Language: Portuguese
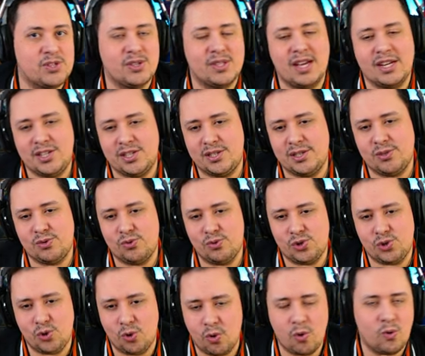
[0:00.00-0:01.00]
o personagem dentro
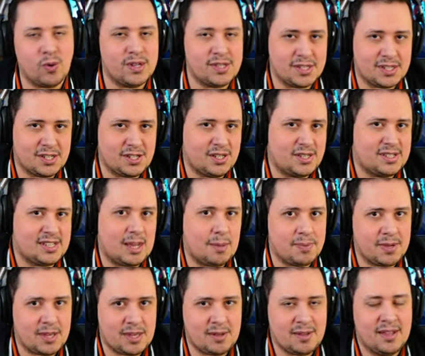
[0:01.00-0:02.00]
do jogo, coisa que a gente
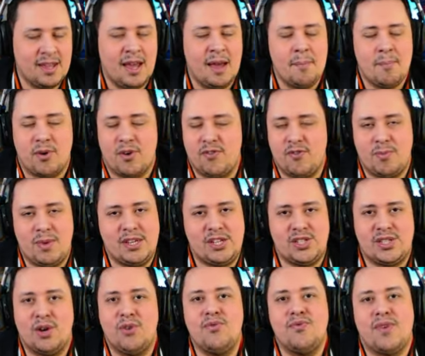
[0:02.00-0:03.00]
sabe que
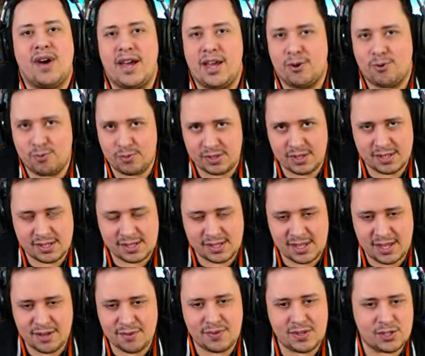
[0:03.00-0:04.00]
provavelmente não vai
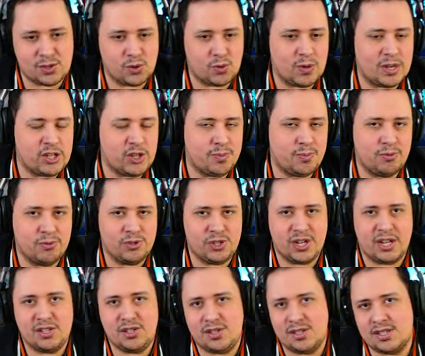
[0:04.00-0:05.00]
acontecer, visto que o Ed Boon
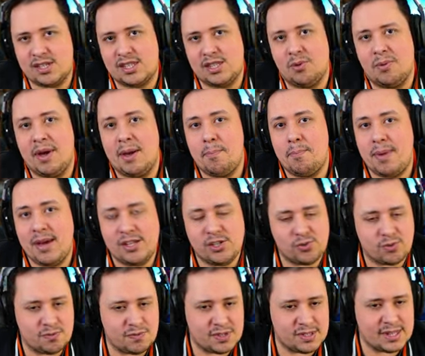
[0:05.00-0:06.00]
já disse que não
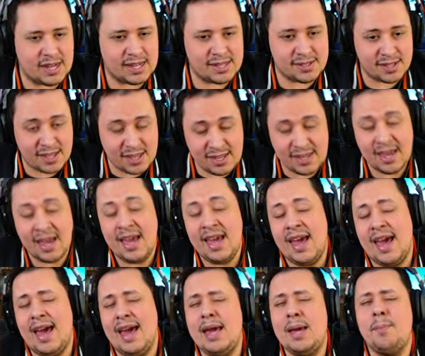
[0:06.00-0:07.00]
repete convidados aí,
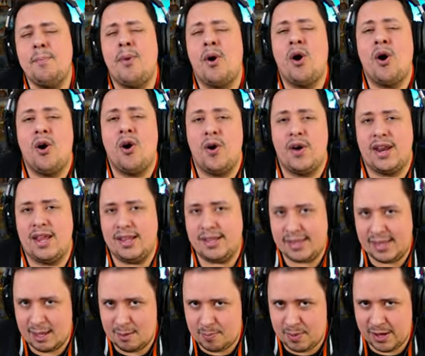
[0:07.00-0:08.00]
embora ele
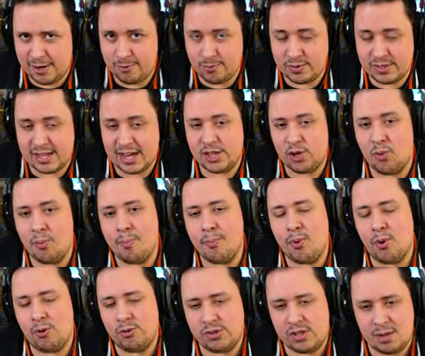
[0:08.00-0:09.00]
tenha perguntado há um
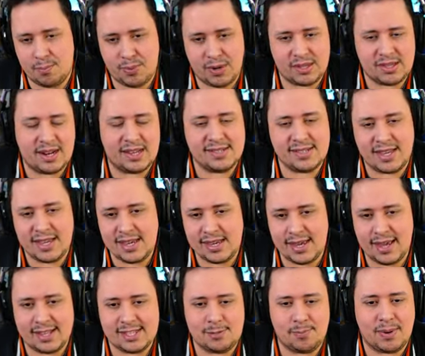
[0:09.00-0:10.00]
bom tempo atrás em
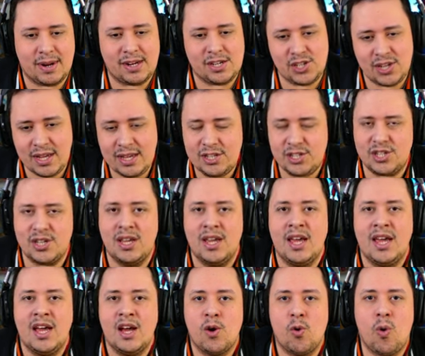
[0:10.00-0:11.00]
enquetes pra gente
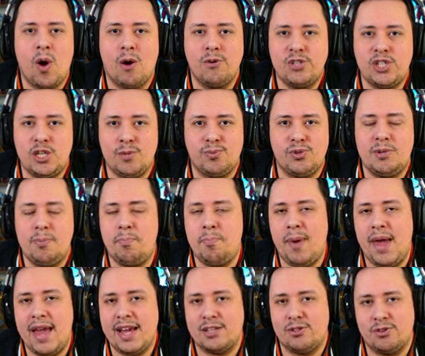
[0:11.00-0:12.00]
qual tipo de
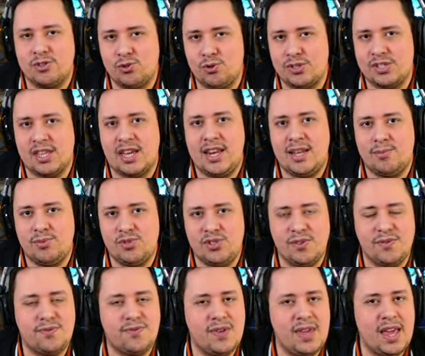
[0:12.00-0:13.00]
pack nós gostaríamos
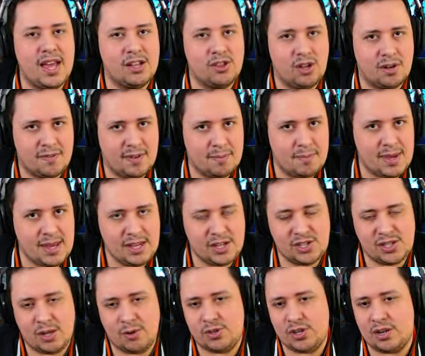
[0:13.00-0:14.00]
de ver
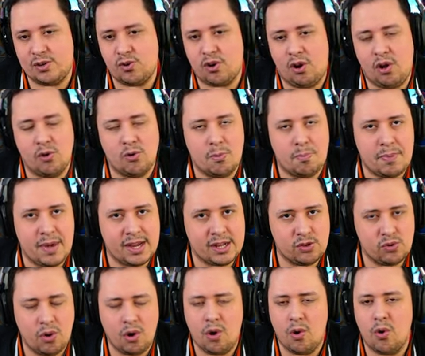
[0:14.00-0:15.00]
novamente, né? Onde ele coloca o
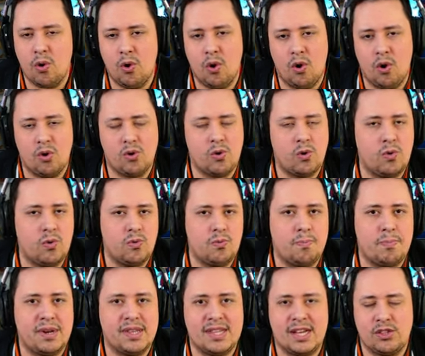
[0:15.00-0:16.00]
pack do horror com
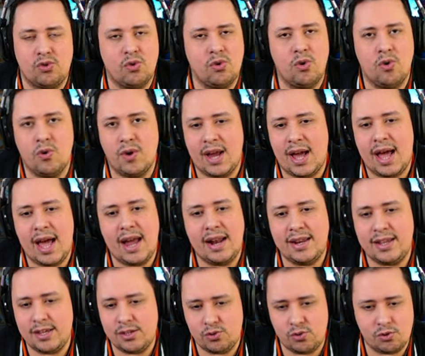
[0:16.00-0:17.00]
predador,
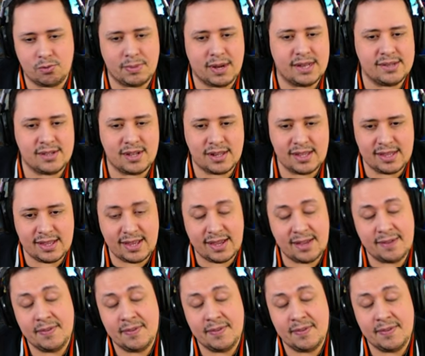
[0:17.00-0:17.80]
alien e tudo mais ali,